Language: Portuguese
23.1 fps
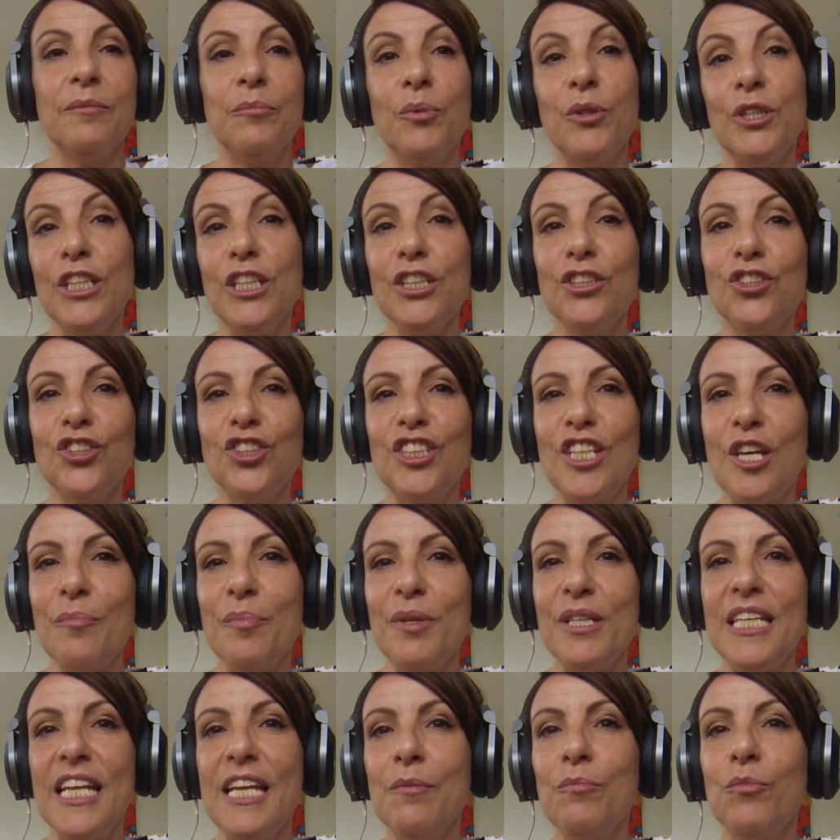Por isso
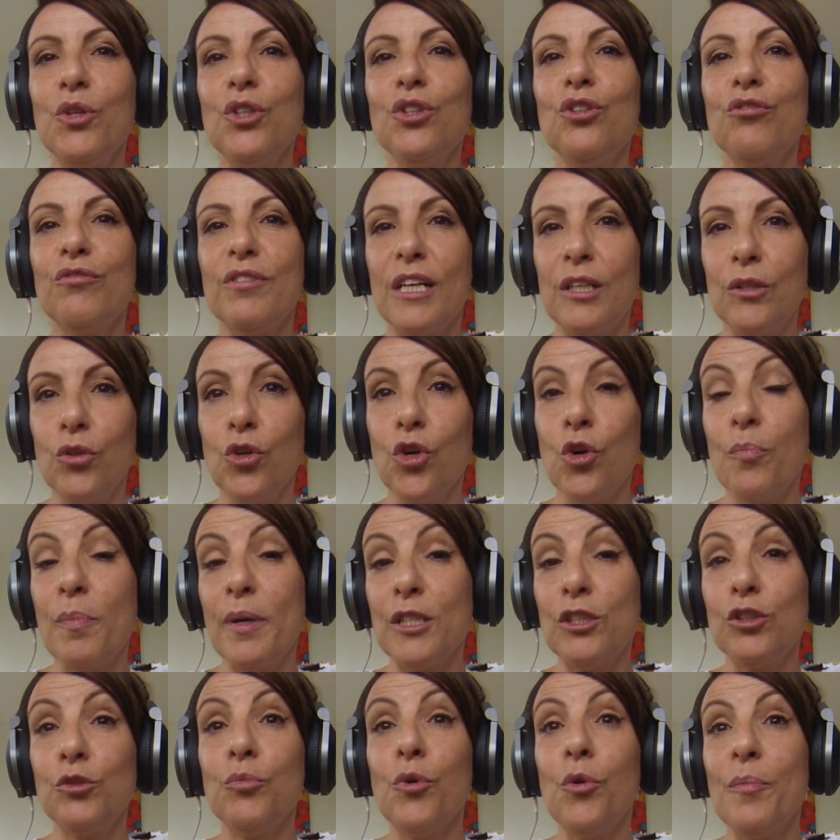sempre dei muito valor
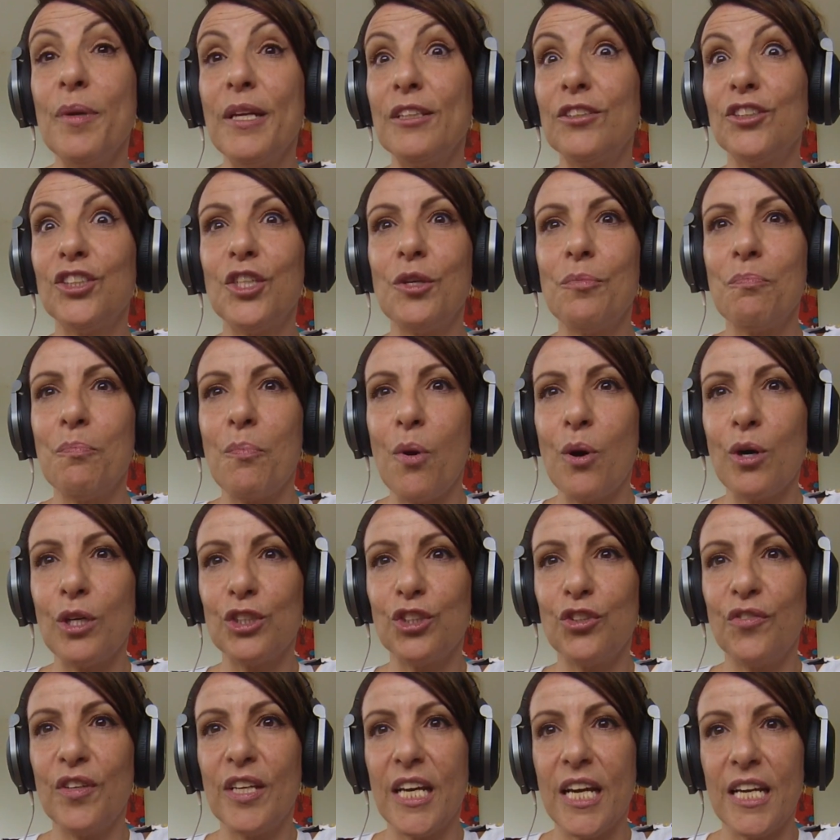para os momentos que
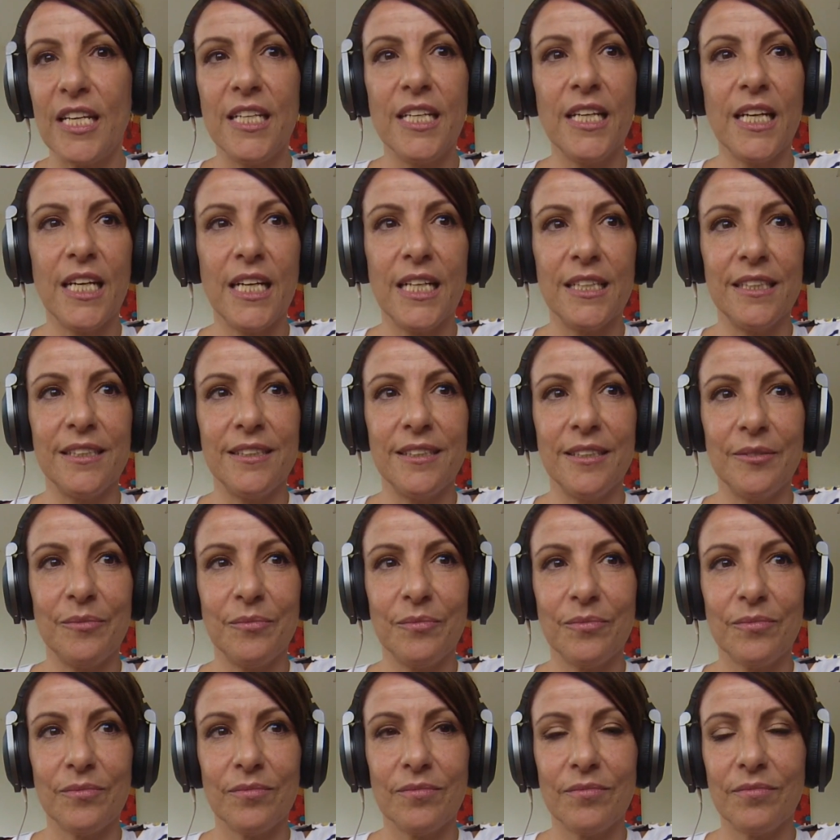posso ficar em casa
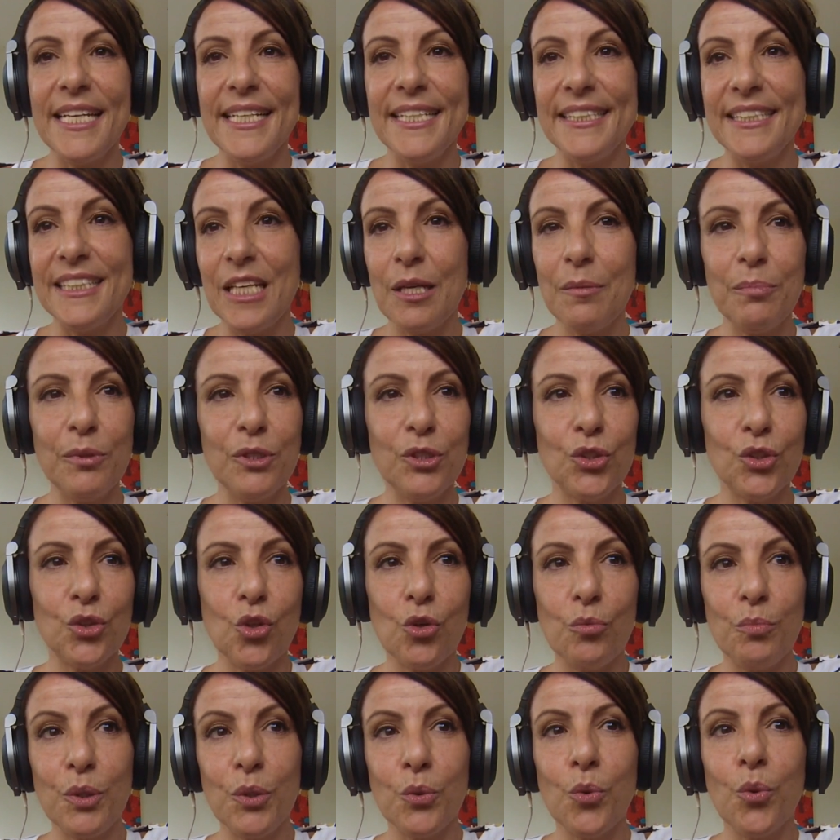e sempre
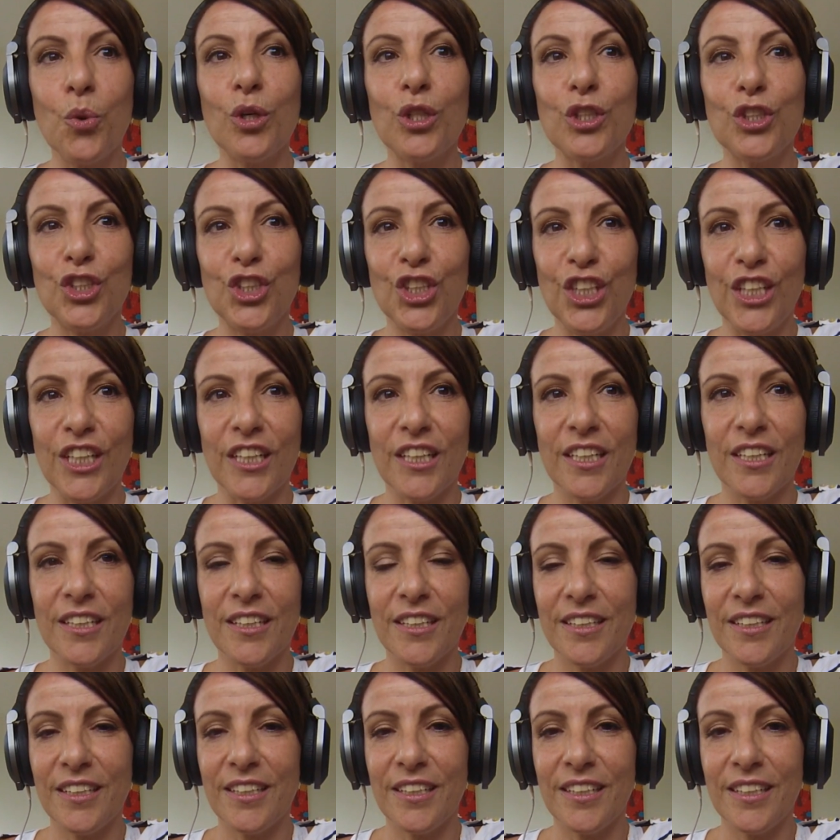soube curtir
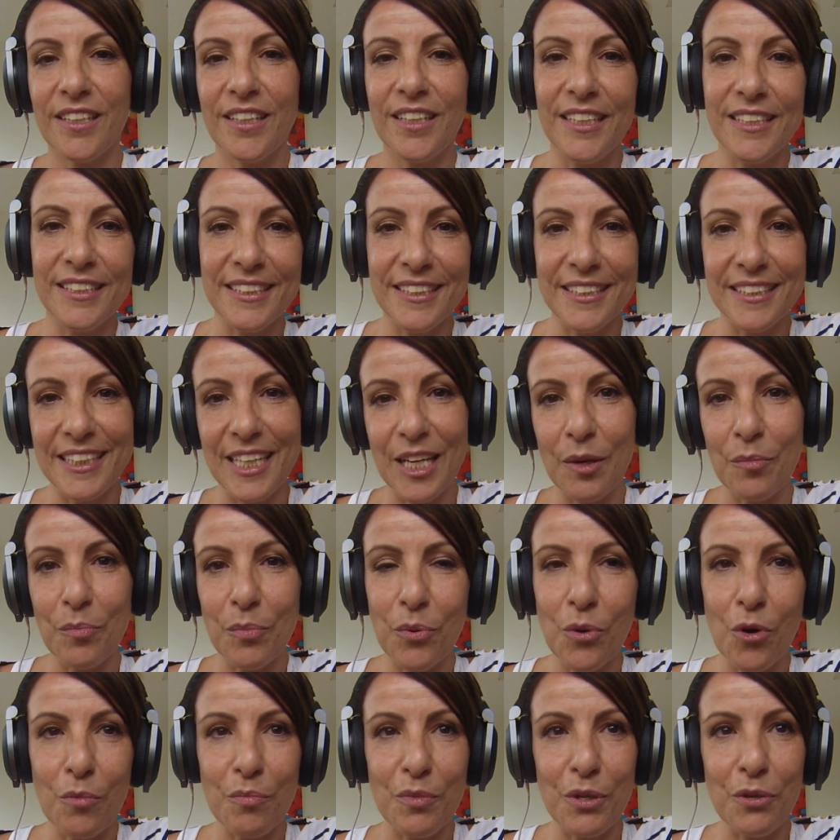esse
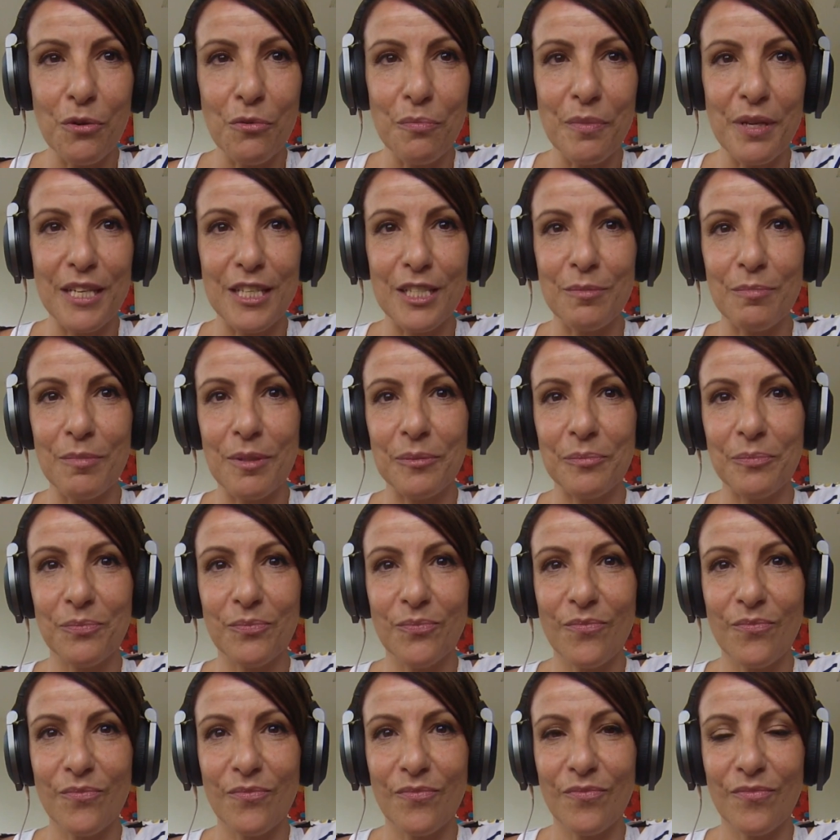tempo comigo mesma.
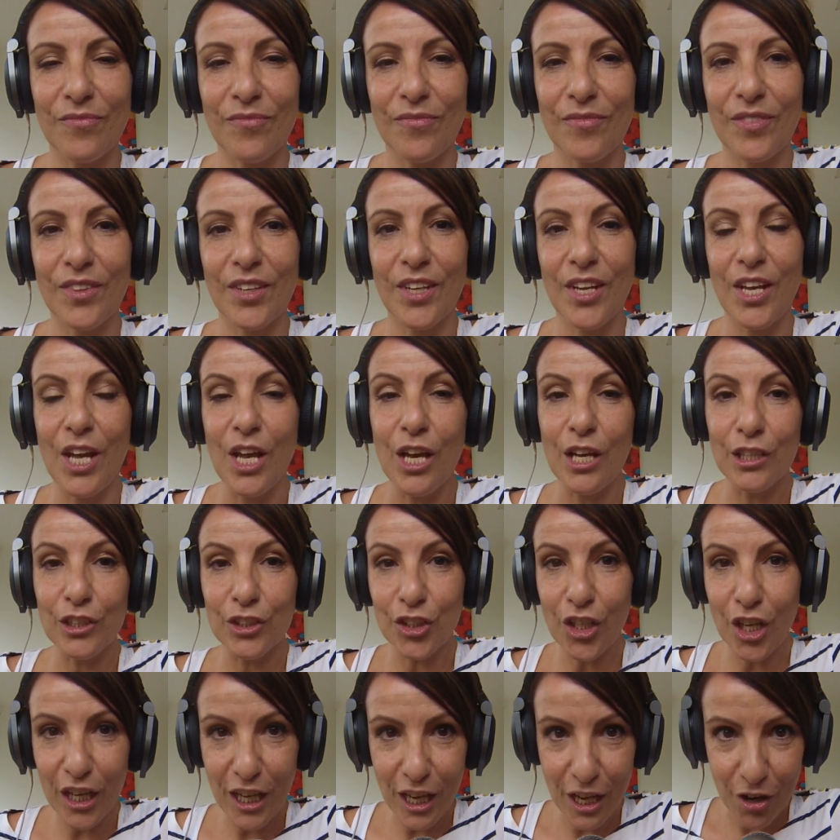
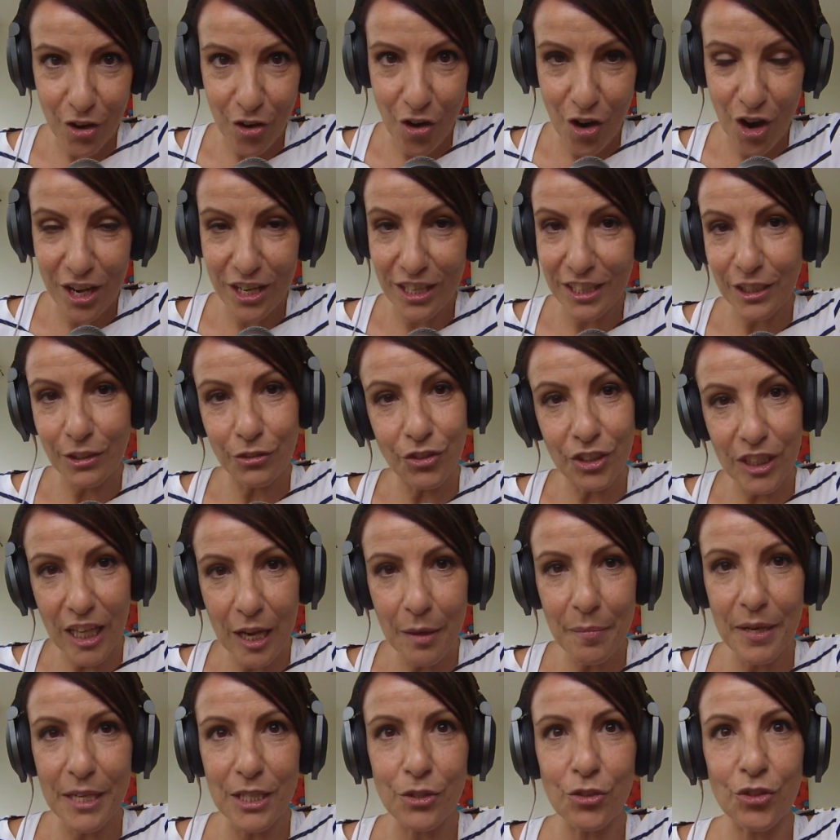Só que agora não
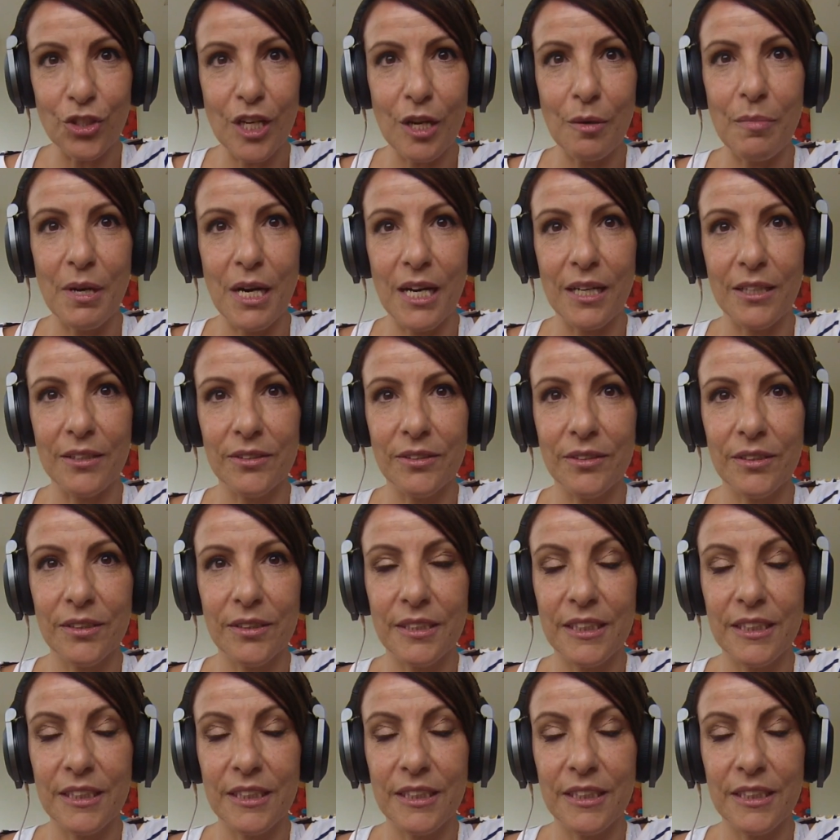tem mais o trabalho